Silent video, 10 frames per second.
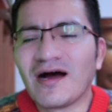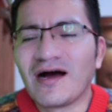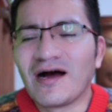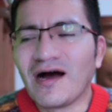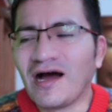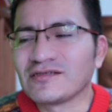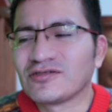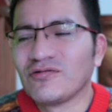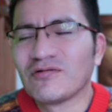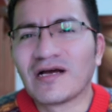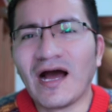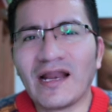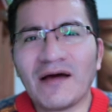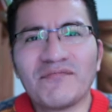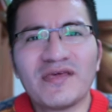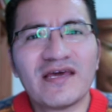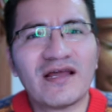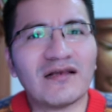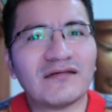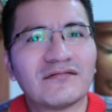a azúcar, a
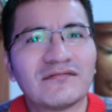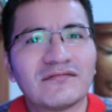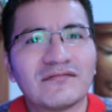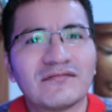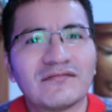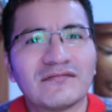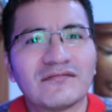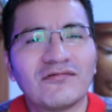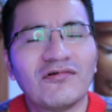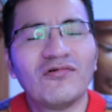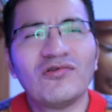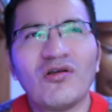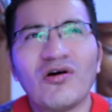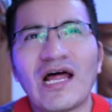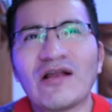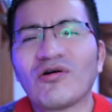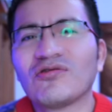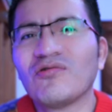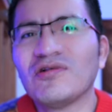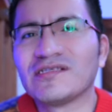miel, un, un olor
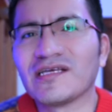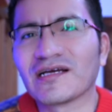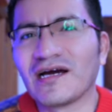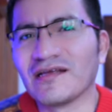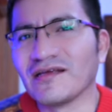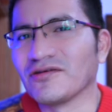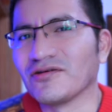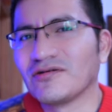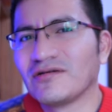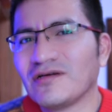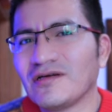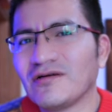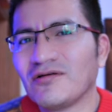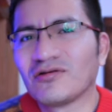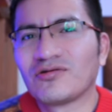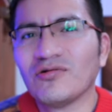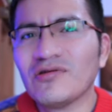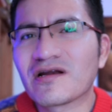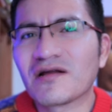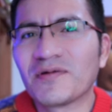algo dulce, cariño. O
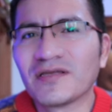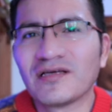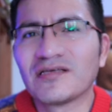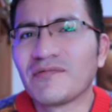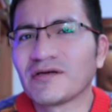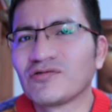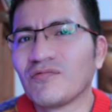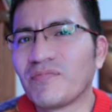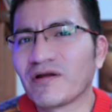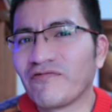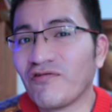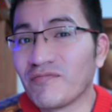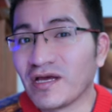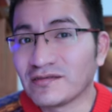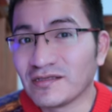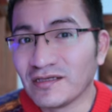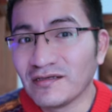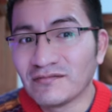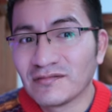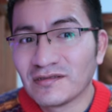tú de repente llevas un perfume
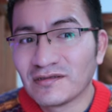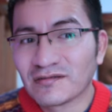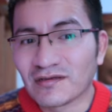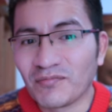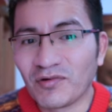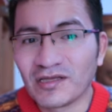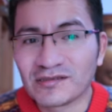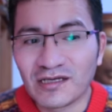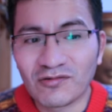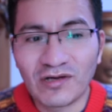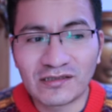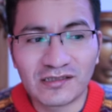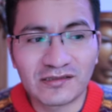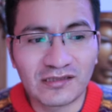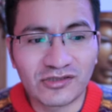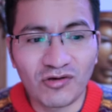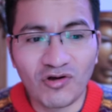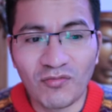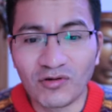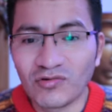así, que puede ser una sensación
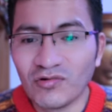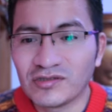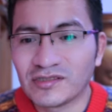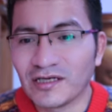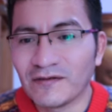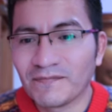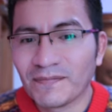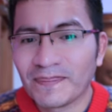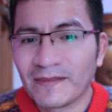como dulce,